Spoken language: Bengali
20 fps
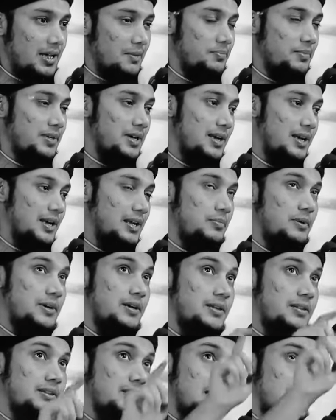আপনি আল্লাহ
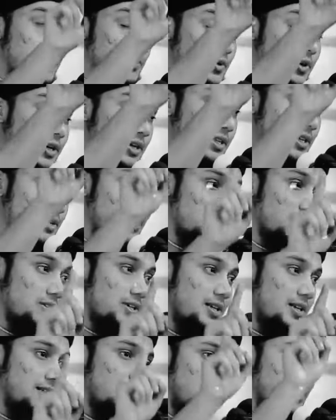পাকে তাওহিদের
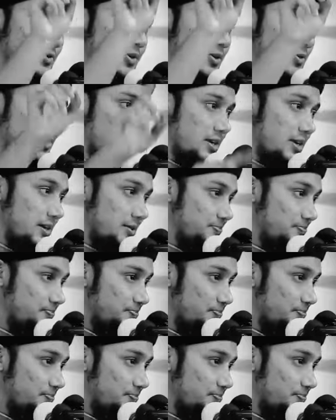রসিলা দিয়ে দোয়া করেন